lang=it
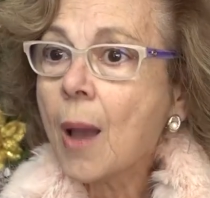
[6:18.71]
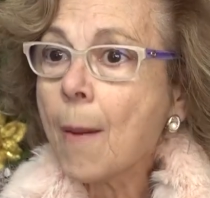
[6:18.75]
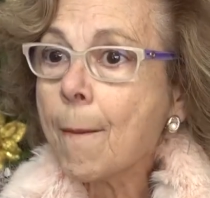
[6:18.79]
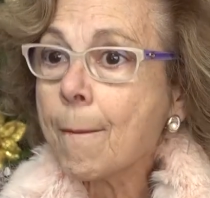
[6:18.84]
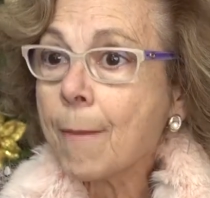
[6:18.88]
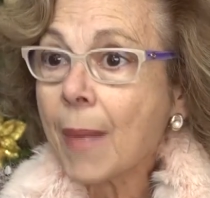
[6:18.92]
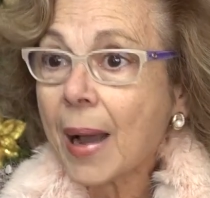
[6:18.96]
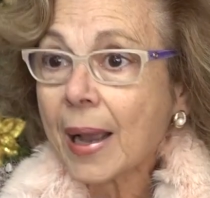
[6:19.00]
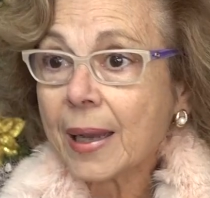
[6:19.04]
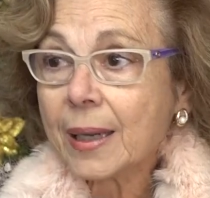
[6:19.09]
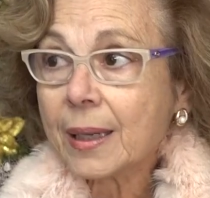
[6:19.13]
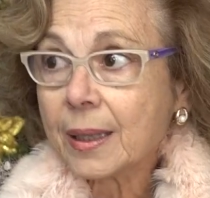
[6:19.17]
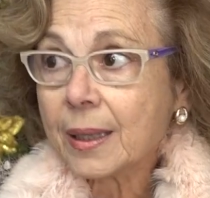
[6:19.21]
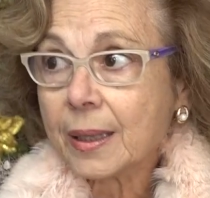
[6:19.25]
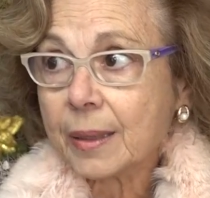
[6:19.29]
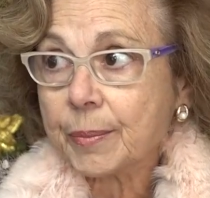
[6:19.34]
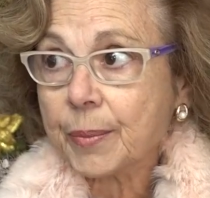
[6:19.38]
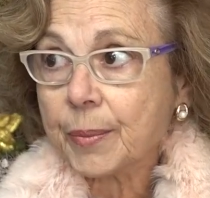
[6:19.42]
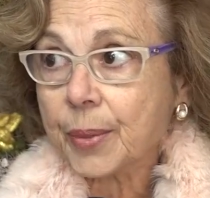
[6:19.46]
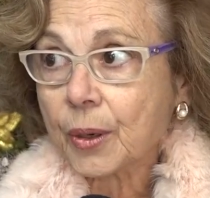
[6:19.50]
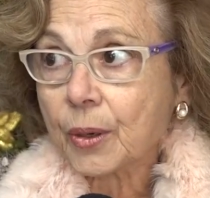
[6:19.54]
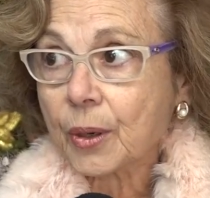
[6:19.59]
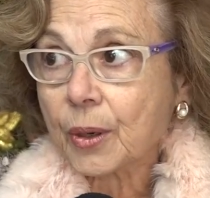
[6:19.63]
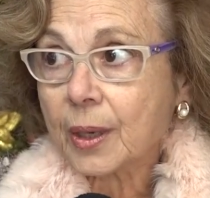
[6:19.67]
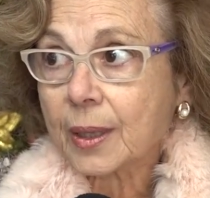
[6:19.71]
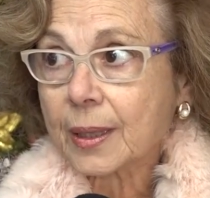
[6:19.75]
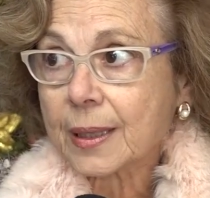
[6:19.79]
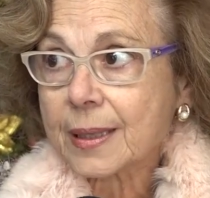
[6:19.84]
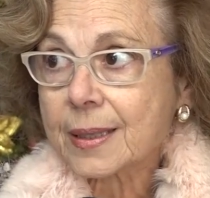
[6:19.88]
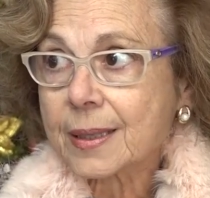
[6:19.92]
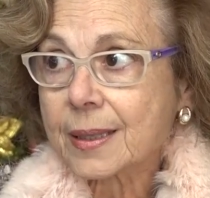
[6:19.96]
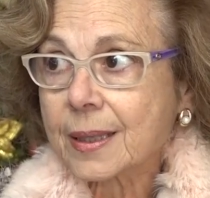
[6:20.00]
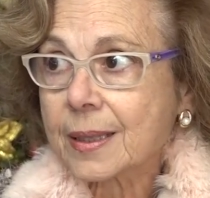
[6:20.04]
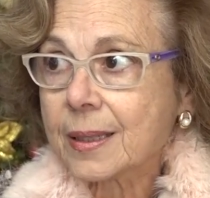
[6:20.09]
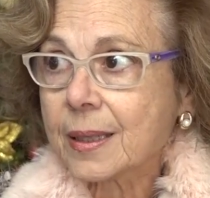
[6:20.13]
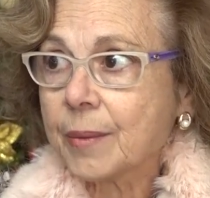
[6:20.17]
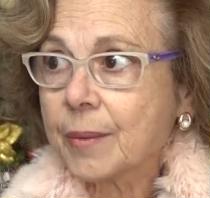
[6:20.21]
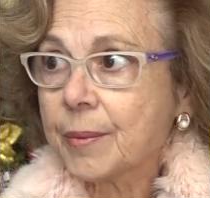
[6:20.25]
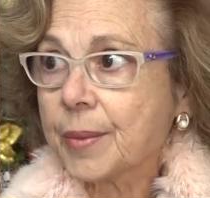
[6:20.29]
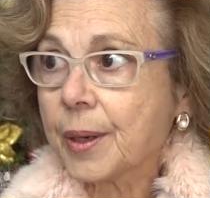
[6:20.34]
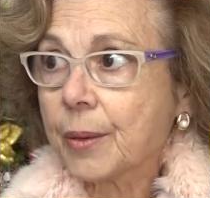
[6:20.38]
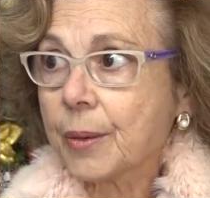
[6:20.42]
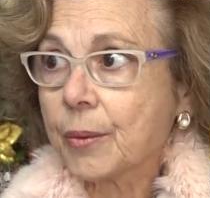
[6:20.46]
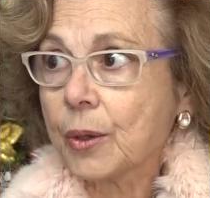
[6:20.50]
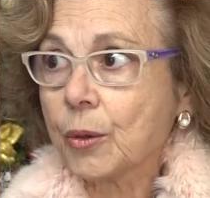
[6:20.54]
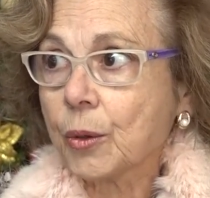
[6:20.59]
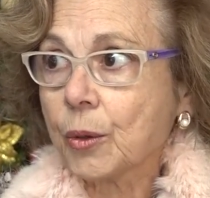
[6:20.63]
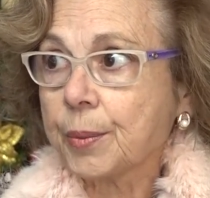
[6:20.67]
ma il libro resta resta
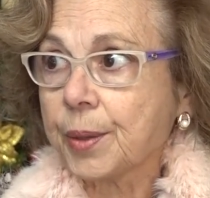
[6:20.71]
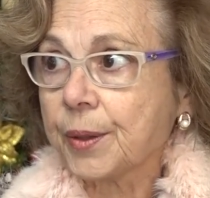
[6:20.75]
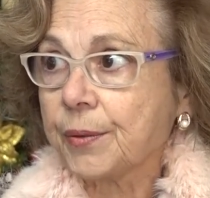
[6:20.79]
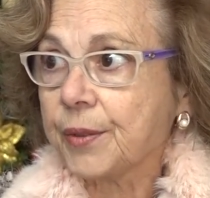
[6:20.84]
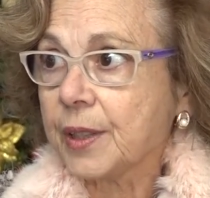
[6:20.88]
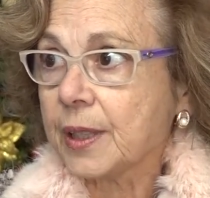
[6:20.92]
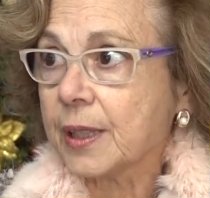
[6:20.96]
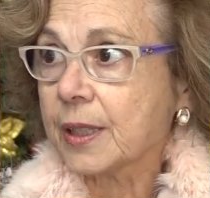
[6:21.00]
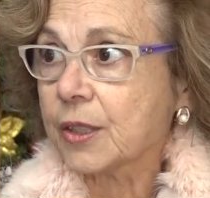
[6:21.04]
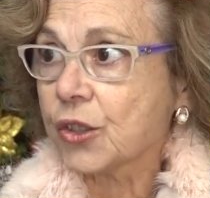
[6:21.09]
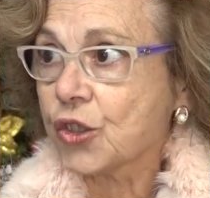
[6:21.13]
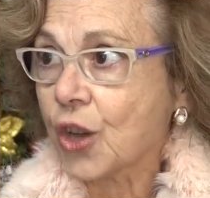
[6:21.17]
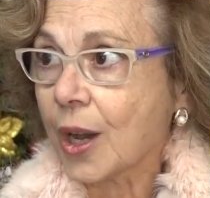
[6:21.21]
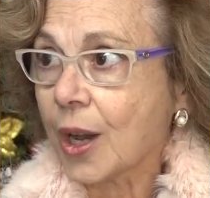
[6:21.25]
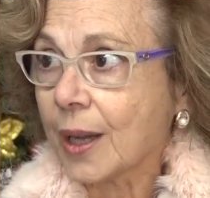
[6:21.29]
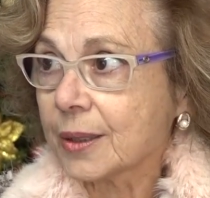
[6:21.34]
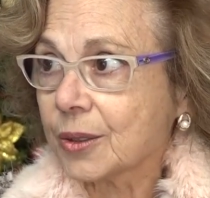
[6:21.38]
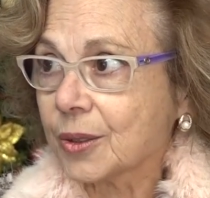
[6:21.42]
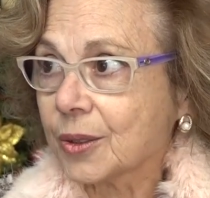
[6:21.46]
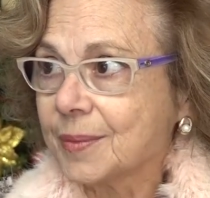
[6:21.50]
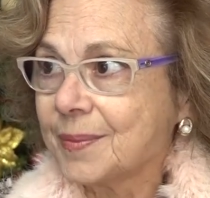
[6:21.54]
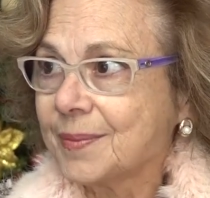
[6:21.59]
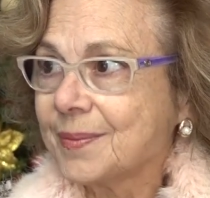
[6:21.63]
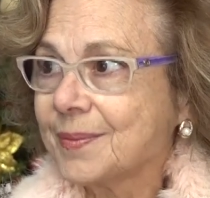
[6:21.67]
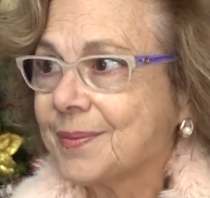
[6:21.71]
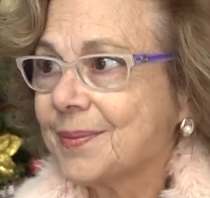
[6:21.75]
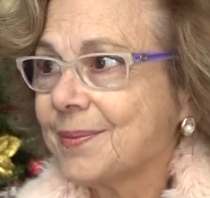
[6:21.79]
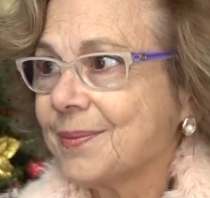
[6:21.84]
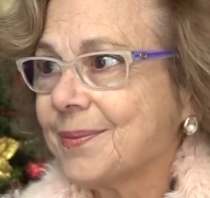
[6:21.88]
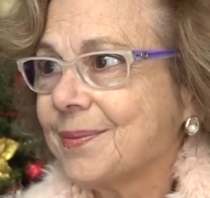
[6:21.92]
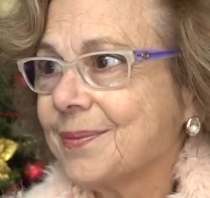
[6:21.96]
sempre quello privilegiato.